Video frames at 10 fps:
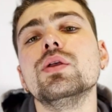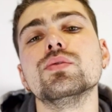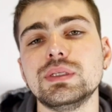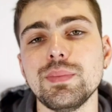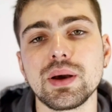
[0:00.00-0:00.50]

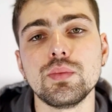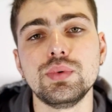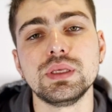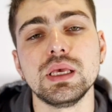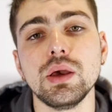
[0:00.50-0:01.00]
Donc c'est pas
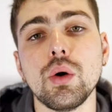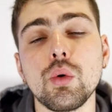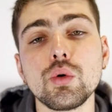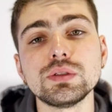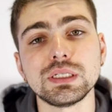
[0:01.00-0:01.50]
compliqué, en
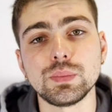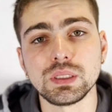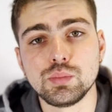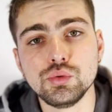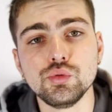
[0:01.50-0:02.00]
gros ça se
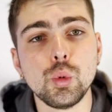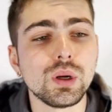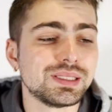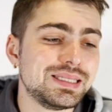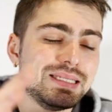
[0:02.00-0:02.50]
passe plus ou moins